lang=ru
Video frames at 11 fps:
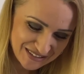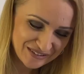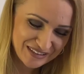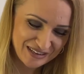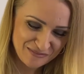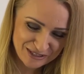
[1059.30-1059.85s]
Ну
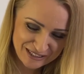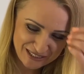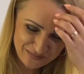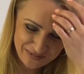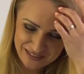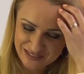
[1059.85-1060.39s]
окей, может
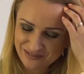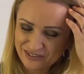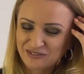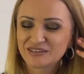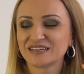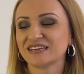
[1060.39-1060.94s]
разбилось,
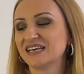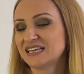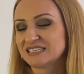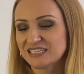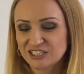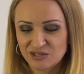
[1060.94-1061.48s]
вернули. Да.
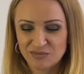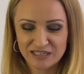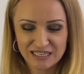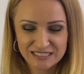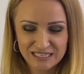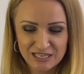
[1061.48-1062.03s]
Значит, ребят,
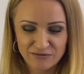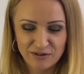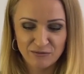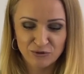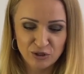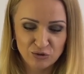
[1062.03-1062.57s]

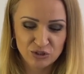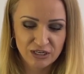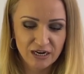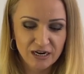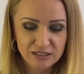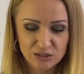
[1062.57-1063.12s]
оцениваем вот эту
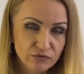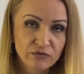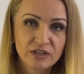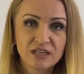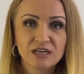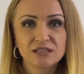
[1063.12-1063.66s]
декорацию в
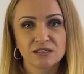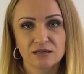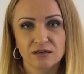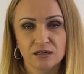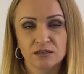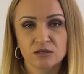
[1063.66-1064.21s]
две трети
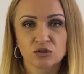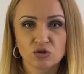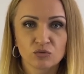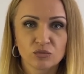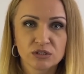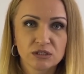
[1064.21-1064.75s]
этой
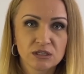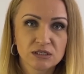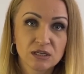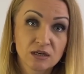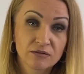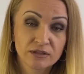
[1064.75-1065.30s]
стоимости, если
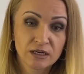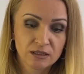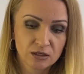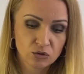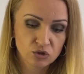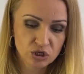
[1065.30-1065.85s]
не хватает
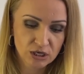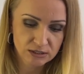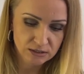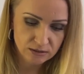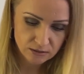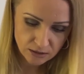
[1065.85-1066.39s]
одной
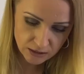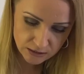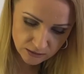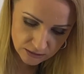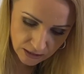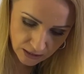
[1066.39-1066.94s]
части.
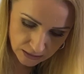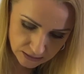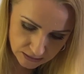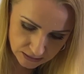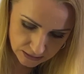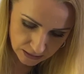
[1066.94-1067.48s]
Эта декорация
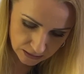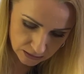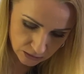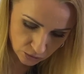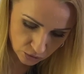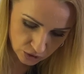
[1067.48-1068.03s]
состоит из
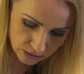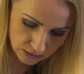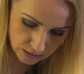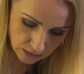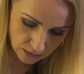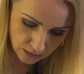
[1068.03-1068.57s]
трех
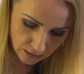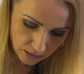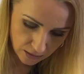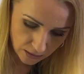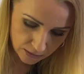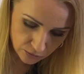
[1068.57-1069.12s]
частей.
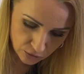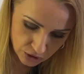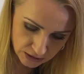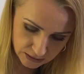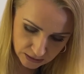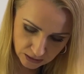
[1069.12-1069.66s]
Одной
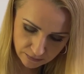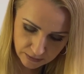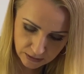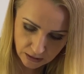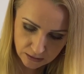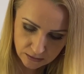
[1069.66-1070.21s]
части не
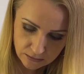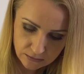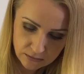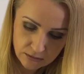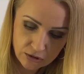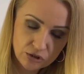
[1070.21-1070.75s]
хватает.
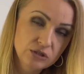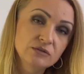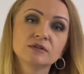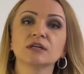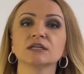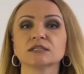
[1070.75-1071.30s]
Значит,
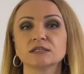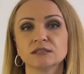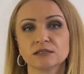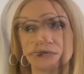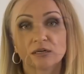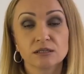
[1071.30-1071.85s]
19
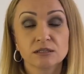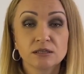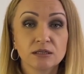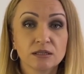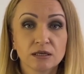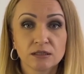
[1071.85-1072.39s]

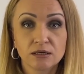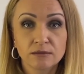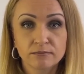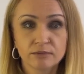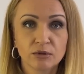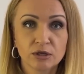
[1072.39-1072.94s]
разделить на 3
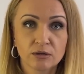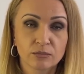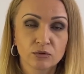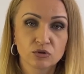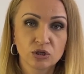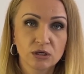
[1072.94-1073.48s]
примерно
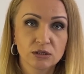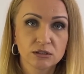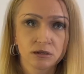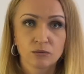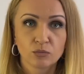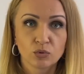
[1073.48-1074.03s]

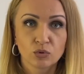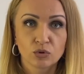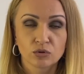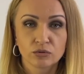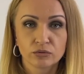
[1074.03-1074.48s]
получается по